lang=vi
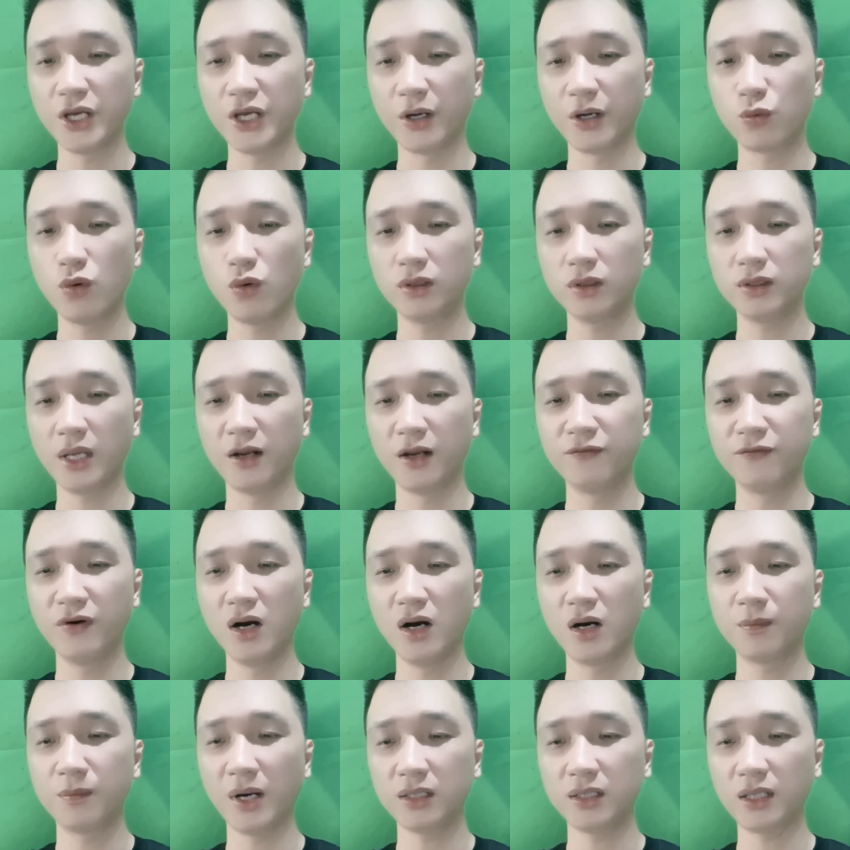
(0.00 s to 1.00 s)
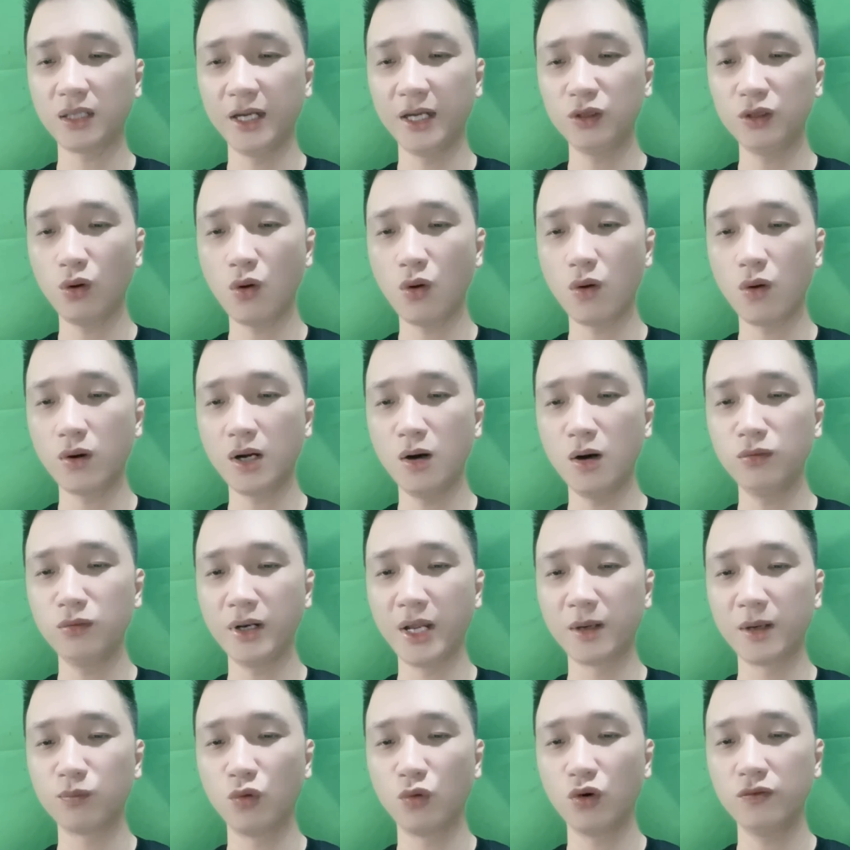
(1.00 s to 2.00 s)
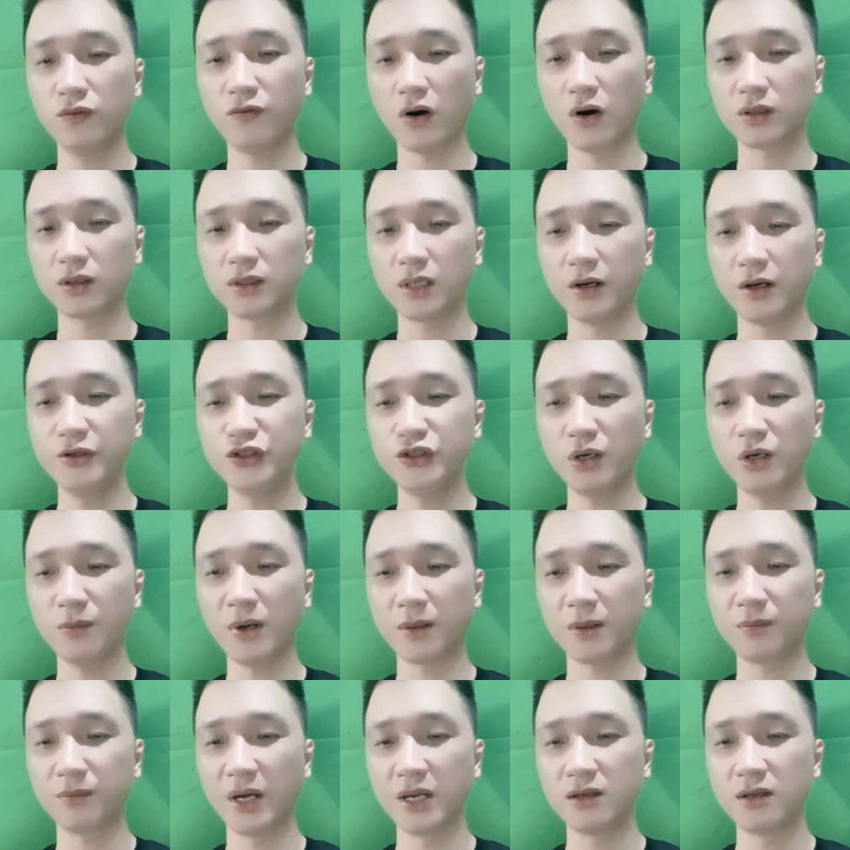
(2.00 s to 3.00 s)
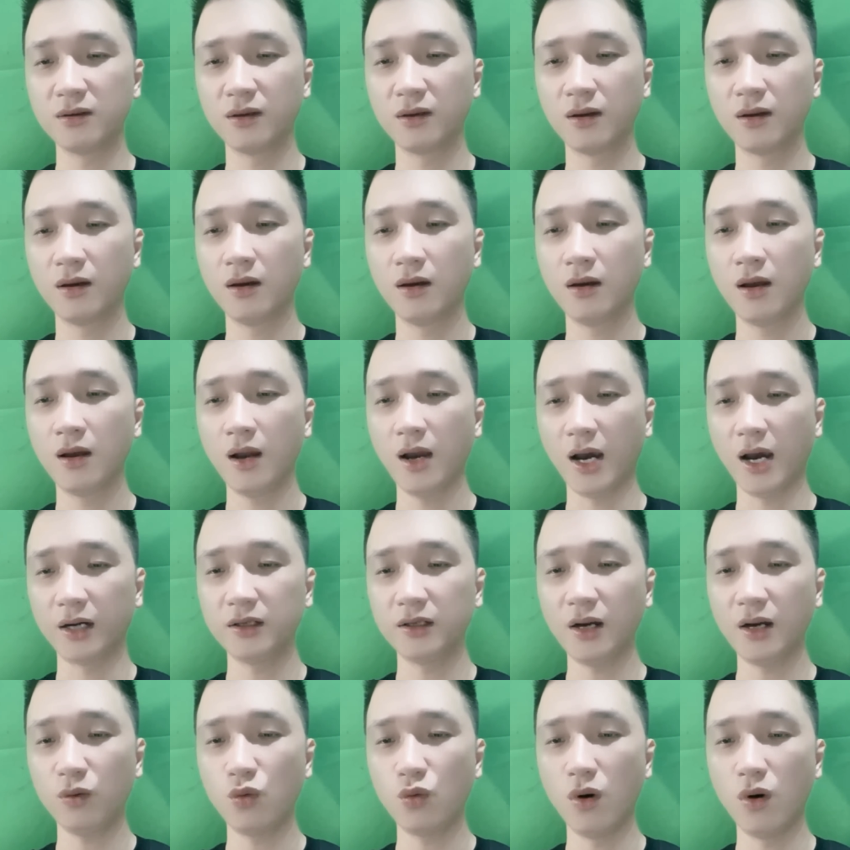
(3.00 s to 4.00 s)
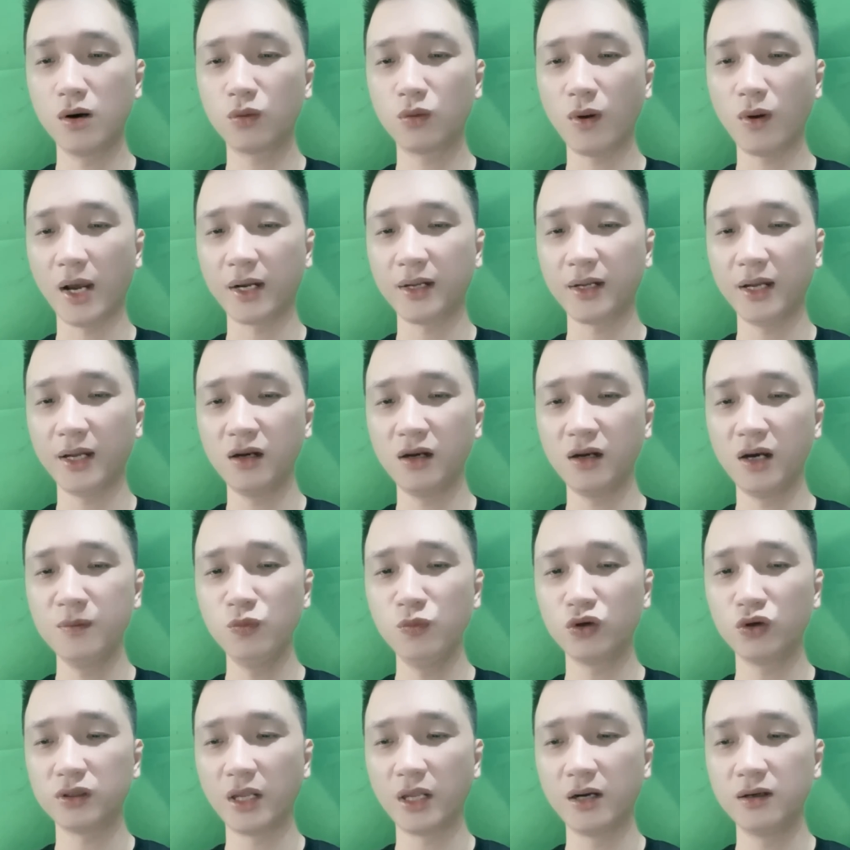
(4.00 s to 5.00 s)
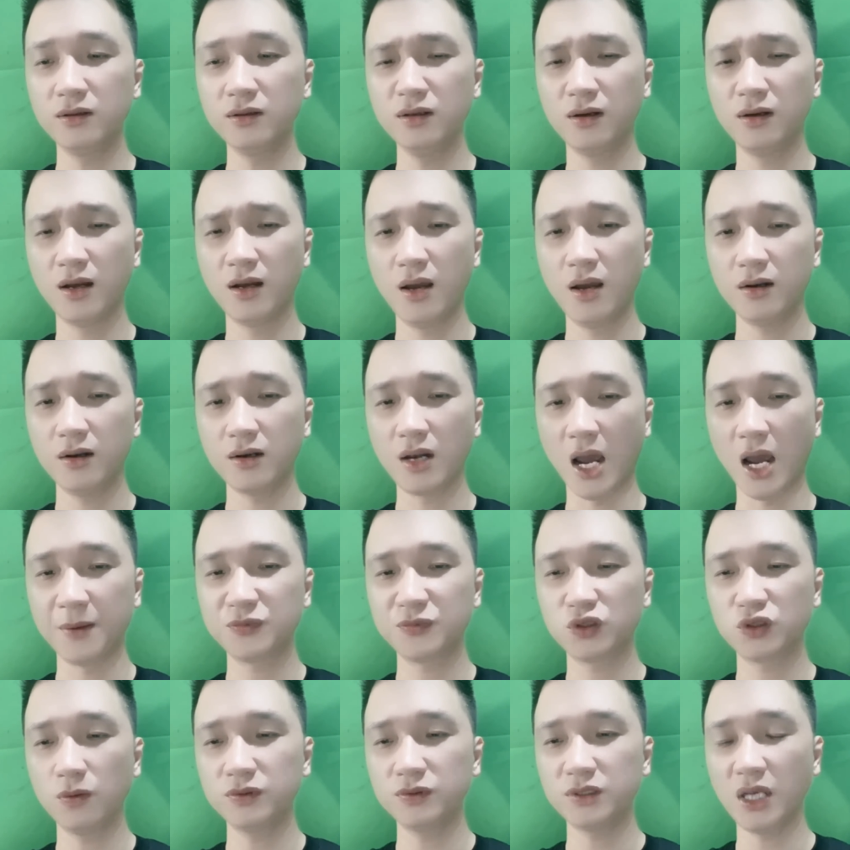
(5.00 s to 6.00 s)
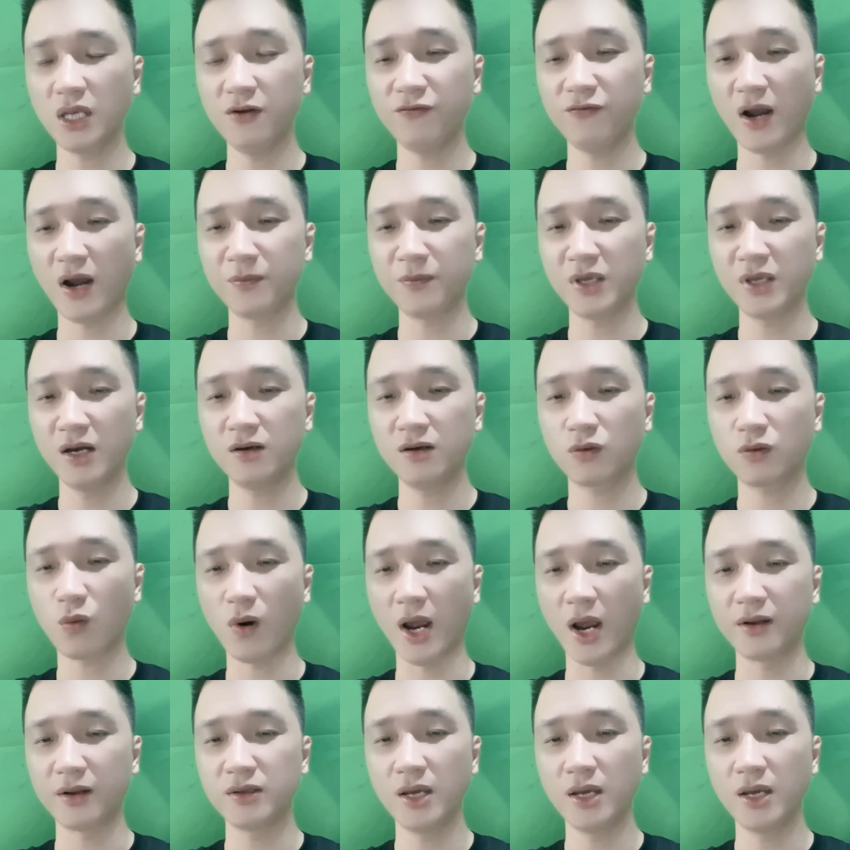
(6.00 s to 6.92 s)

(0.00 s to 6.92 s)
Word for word: chỉ quốc Thiên Vương mắt thấy Tô Ngộ Không liền muốn vọt tới trước mặt mình, hắn ta cuồng loạn hết lớn một tiếng, đám xúc sinh phàm nhân quả